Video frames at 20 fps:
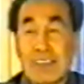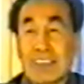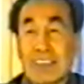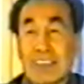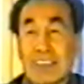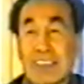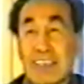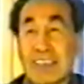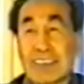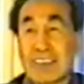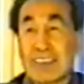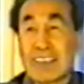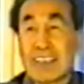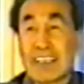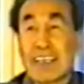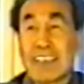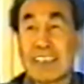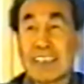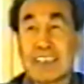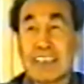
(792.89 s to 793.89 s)
我上次说
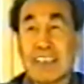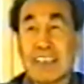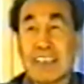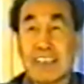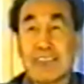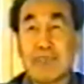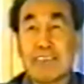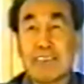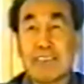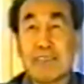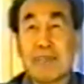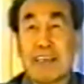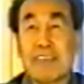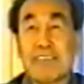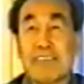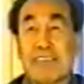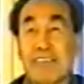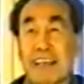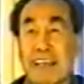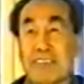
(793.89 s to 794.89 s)
可以吃点乌鸡
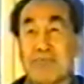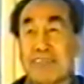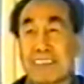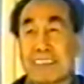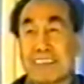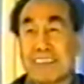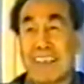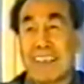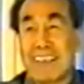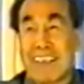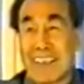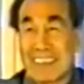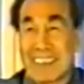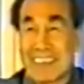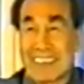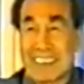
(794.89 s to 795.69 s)
白凤丸，不是吧？